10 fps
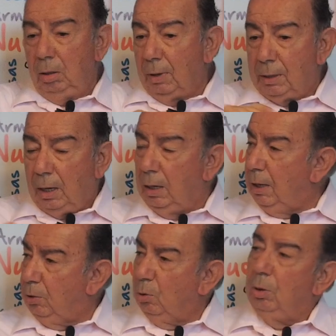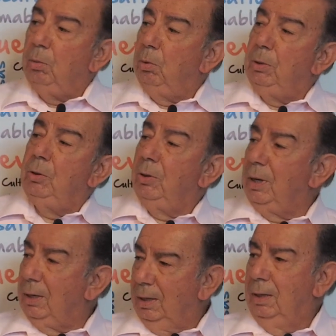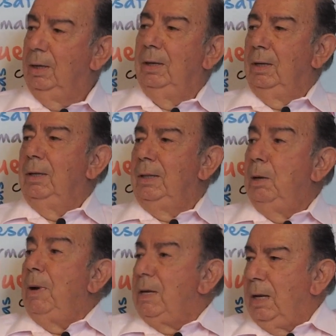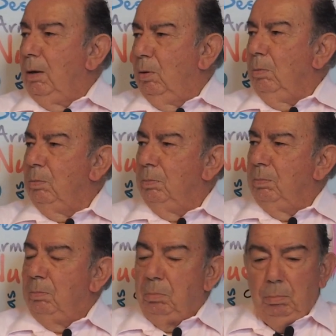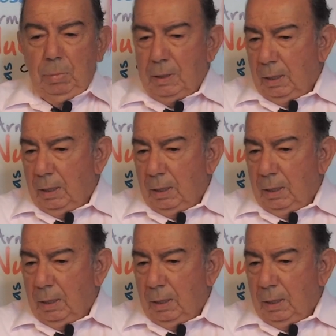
y va a estar listo en el momento que te pase algo para